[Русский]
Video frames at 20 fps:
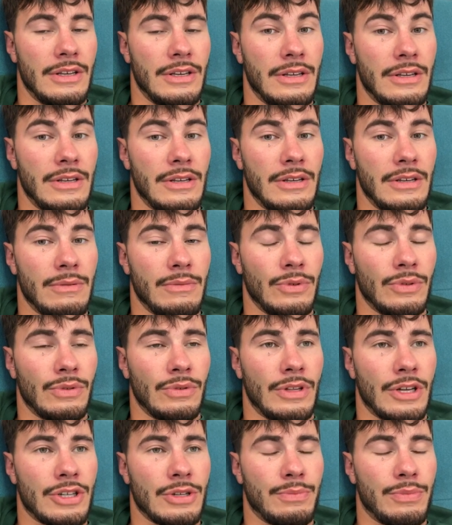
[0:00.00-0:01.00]
и мы
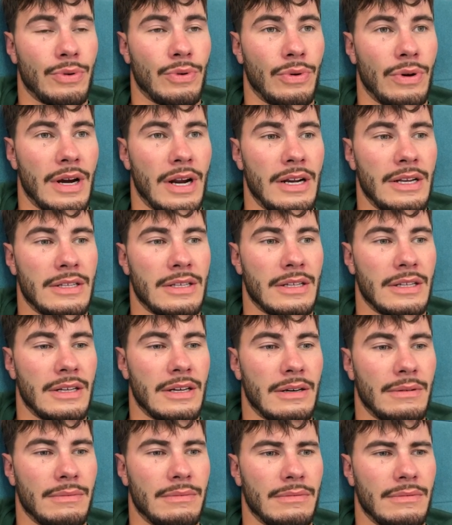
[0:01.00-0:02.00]
тут даже поругались,
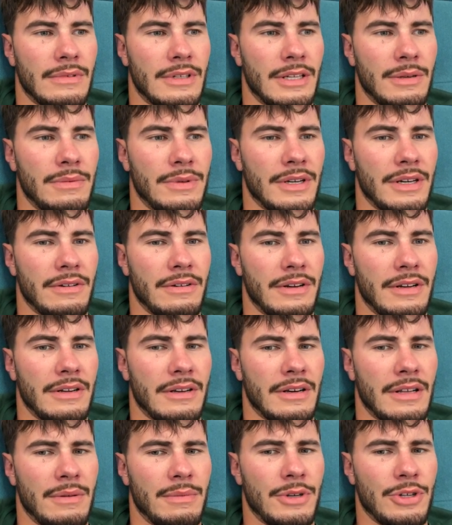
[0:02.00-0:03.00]
она, она мне
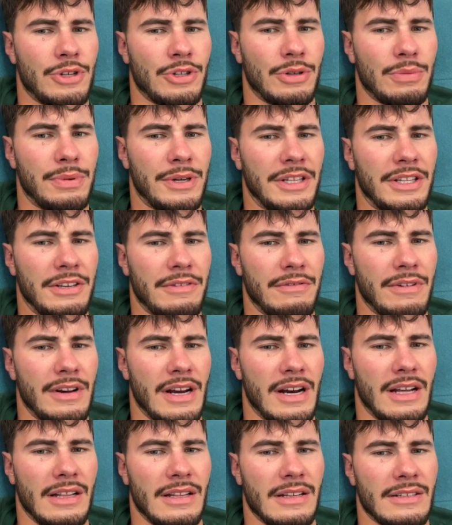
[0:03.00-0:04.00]
говорила она мне что-то
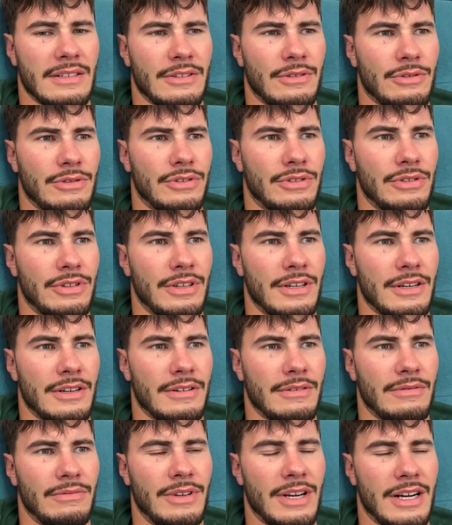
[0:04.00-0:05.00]
предъявляла за то, что
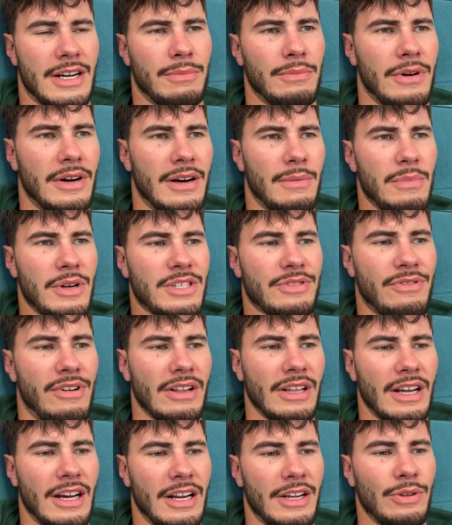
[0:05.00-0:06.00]
я якобы
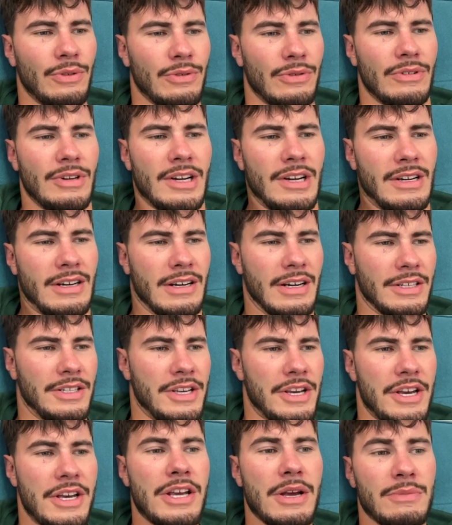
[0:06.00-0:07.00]
обозвал Элину,
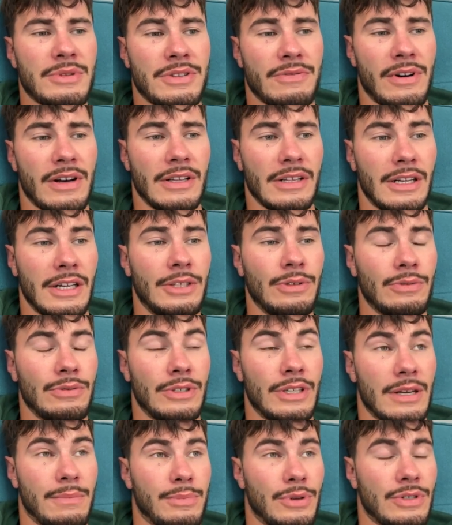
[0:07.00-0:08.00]
хотя я не обзывал
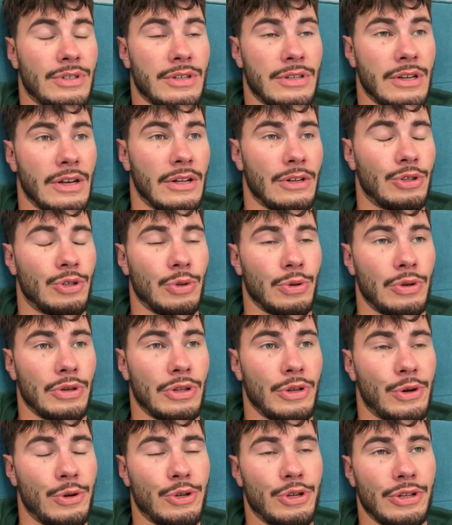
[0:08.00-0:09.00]
Элину, я просто сказал, что у
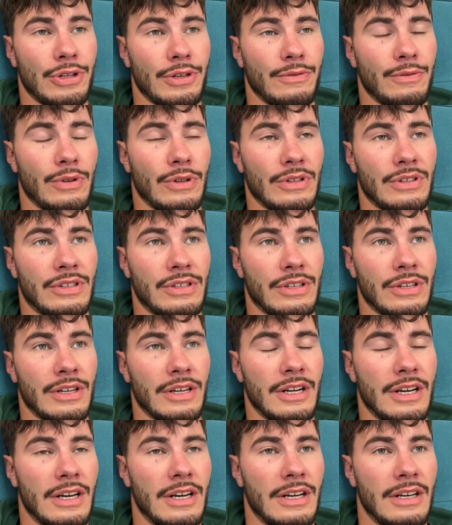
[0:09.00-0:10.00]
нее нарощенные
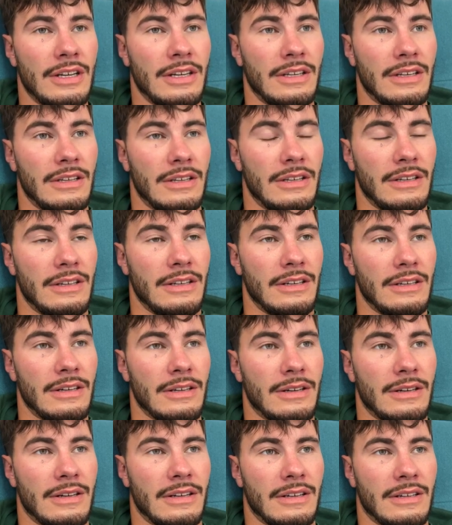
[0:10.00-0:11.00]
волосы
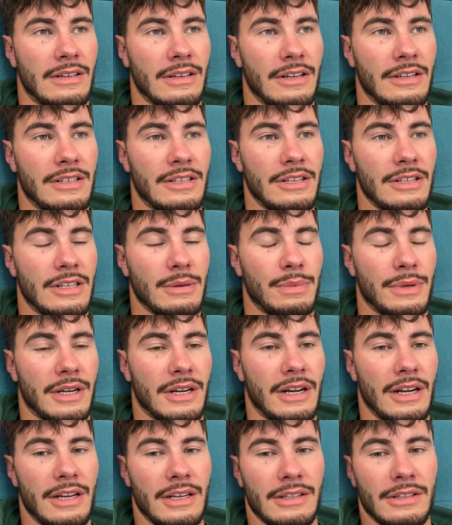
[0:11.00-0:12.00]
и ресницы
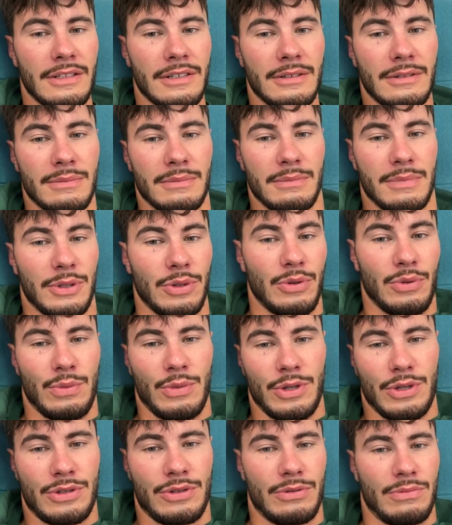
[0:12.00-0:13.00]
приклеенные.
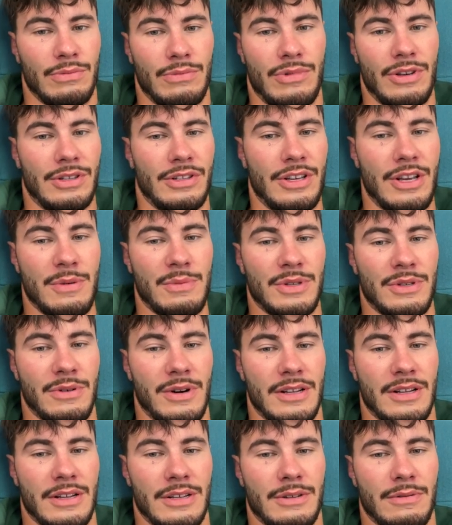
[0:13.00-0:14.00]
Подумаешь, это не
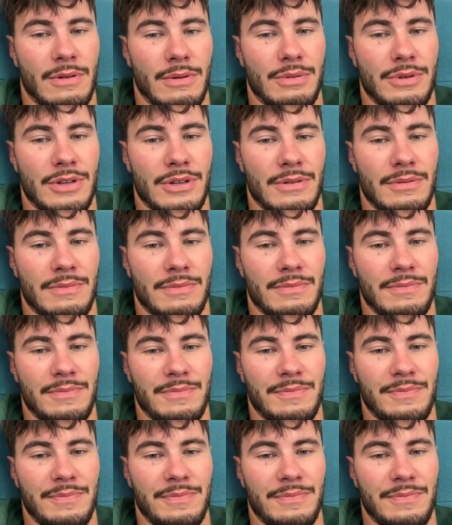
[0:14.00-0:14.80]
обзывательство вообще.